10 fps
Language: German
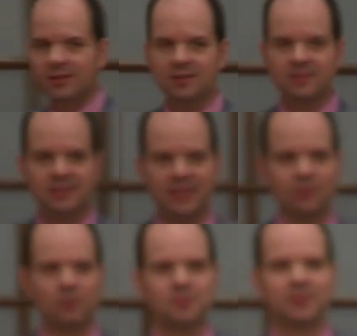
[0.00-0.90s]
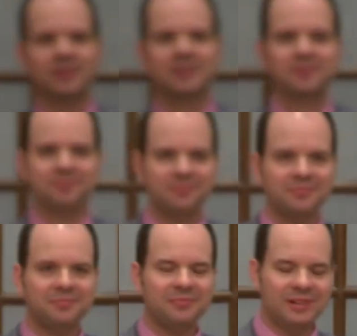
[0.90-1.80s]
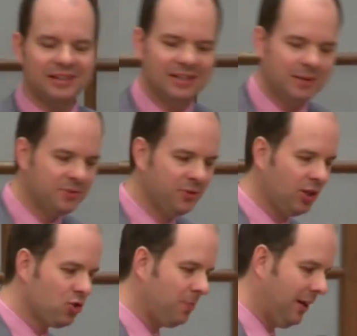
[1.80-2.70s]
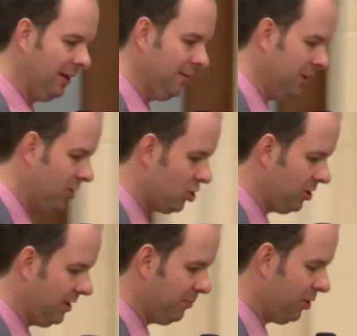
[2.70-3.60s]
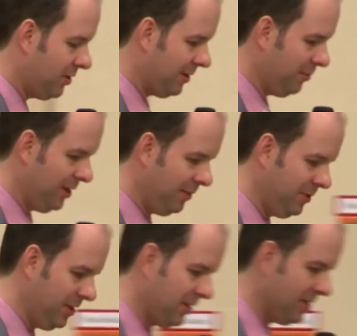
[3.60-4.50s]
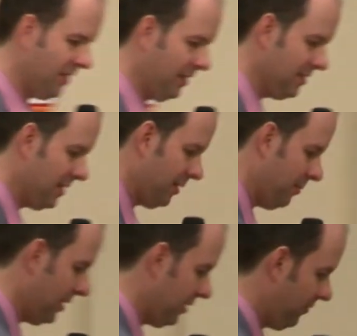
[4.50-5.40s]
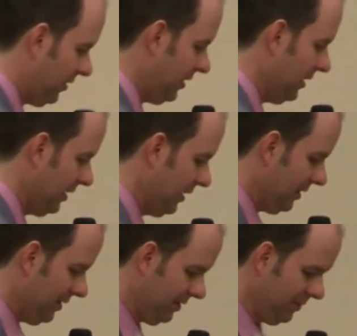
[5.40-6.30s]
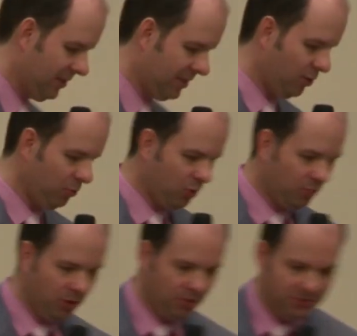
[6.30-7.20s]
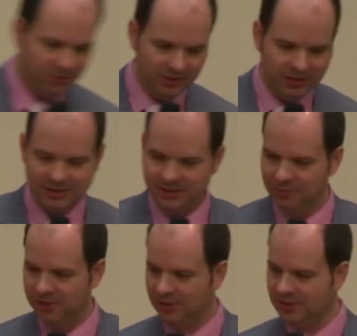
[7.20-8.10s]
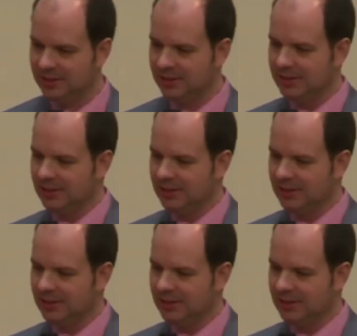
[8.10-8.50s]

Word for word: diesen Zeitungsbericht. Da gibt es wirklich spannende Menschen, die in Potsdam leben, die interessante Sachen machen, wie äh, sich darum kümmern, ob sie vielleicht demnächst